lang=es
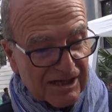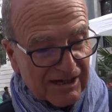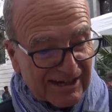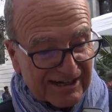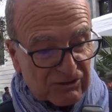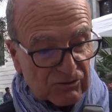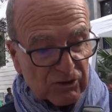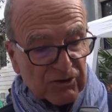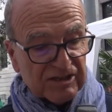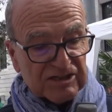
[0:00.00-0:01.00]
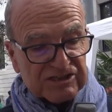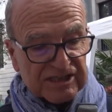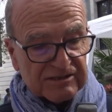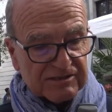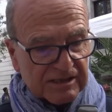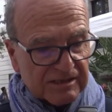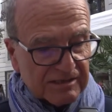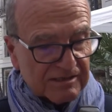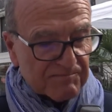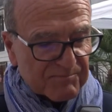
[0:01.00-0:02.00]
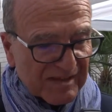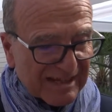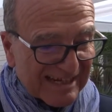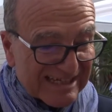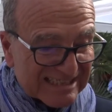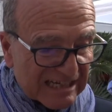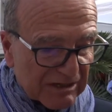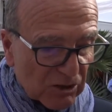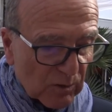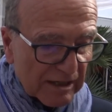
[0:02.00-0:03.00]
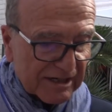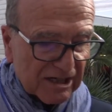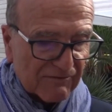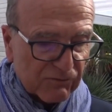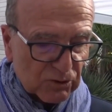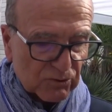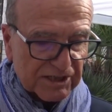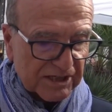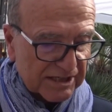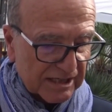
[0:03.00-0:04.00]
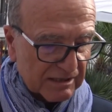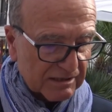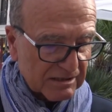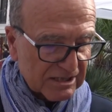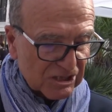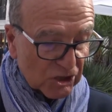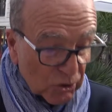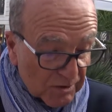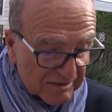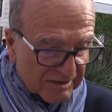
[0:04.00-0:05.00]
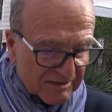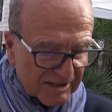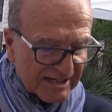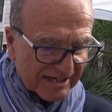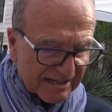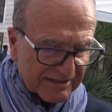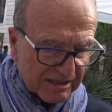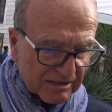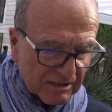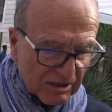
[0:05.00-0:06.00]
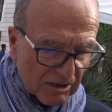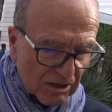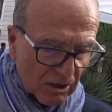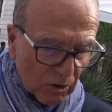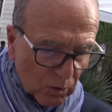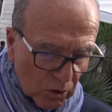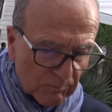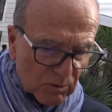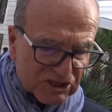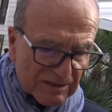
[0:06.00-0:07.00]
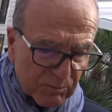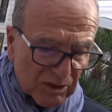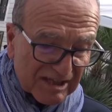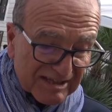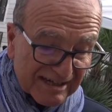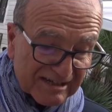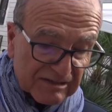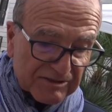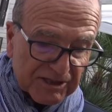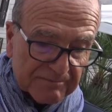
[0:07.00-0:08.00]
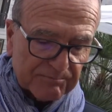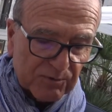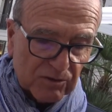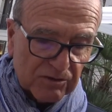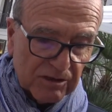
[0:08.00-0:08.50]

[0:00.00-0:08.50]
La reconoció al instante. Estaba igual que en la foto original. No entendía nada. ¿Cómo se puede detener el tiempo?